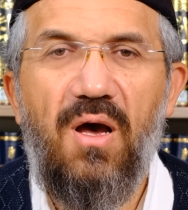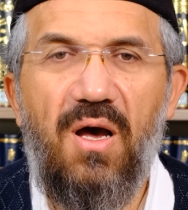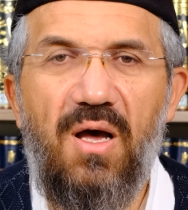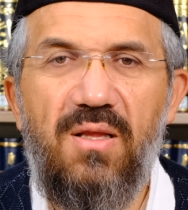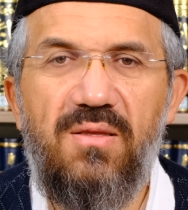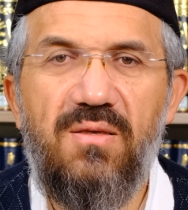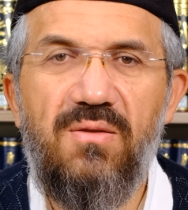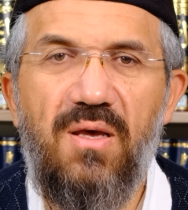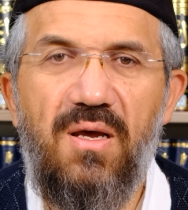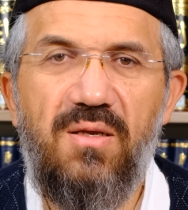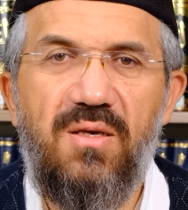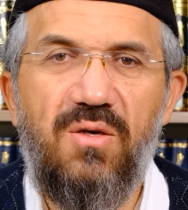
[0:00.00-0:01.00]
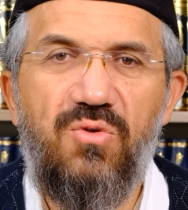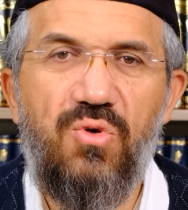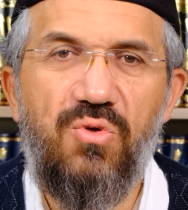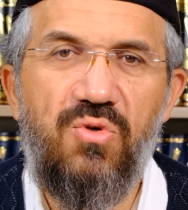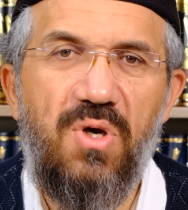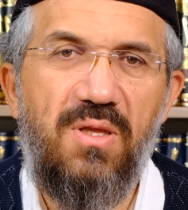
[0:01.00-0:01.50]
Altını erkek
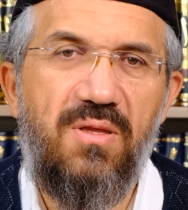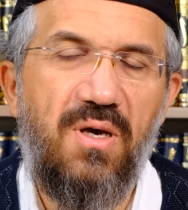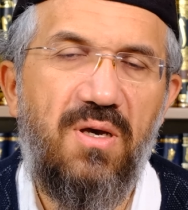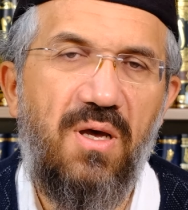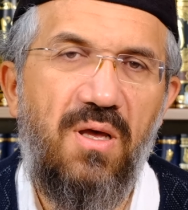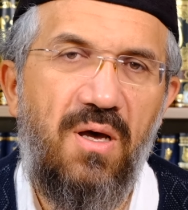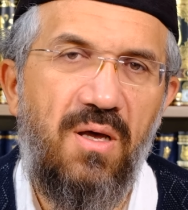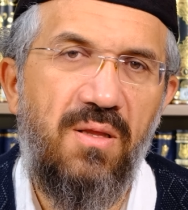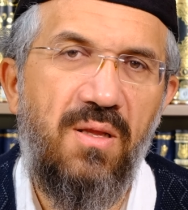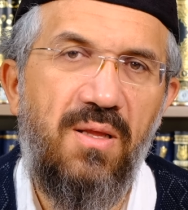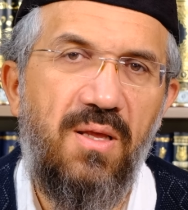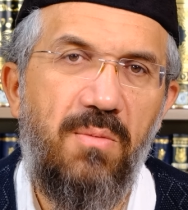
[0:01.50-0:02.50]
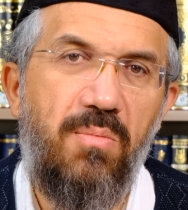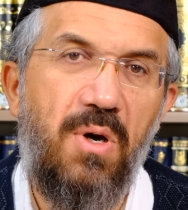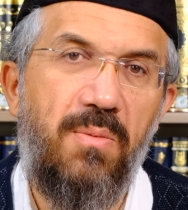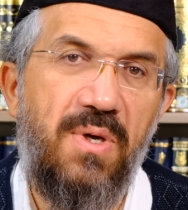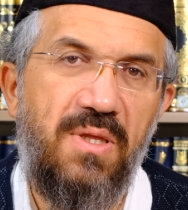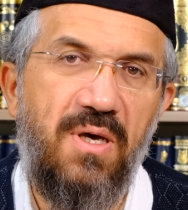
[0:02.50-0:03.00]
çocuğa takan annede,
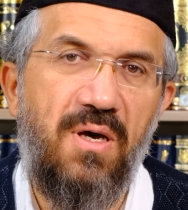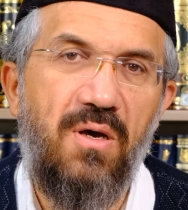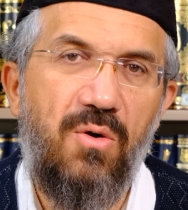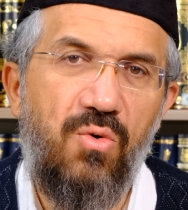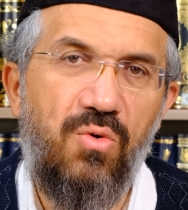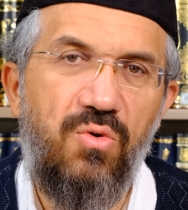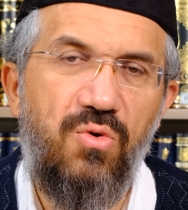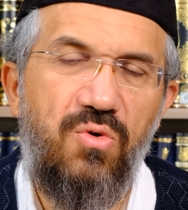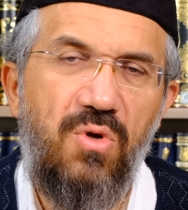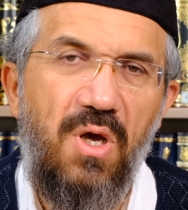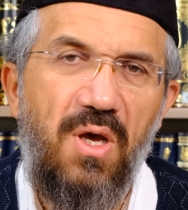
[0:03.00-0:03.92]
babada olur.